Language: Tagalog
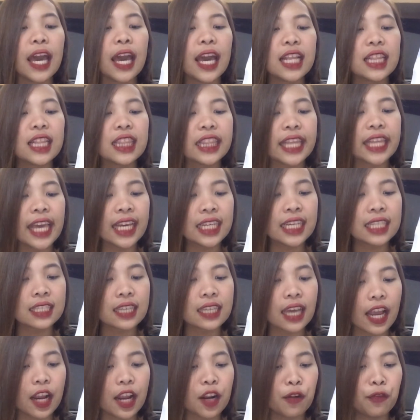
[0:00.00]
and
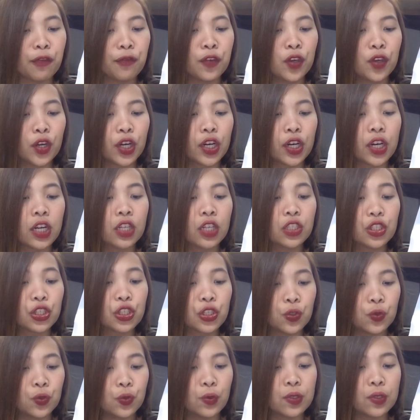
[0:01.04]
takes care of your
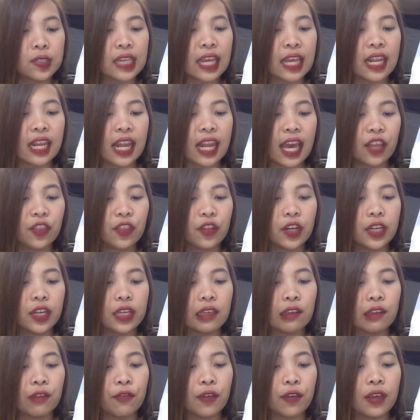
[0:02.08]
shoes and leather,
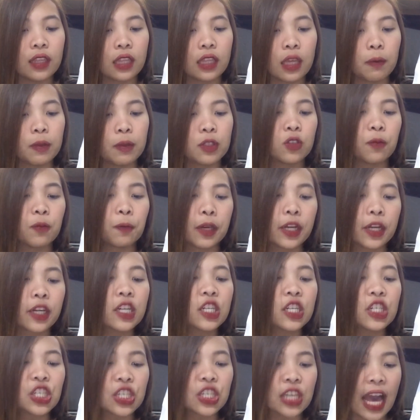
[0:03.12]
giving them a
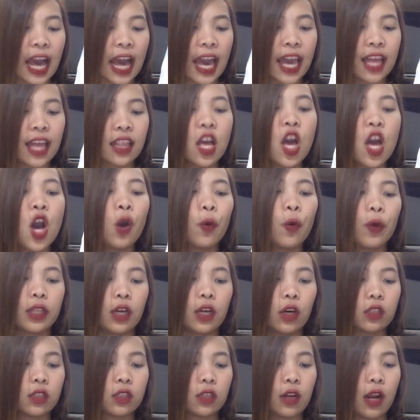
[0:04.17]
superior shine
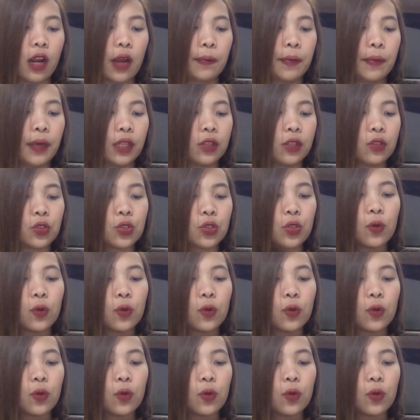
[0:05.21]
without rubbing.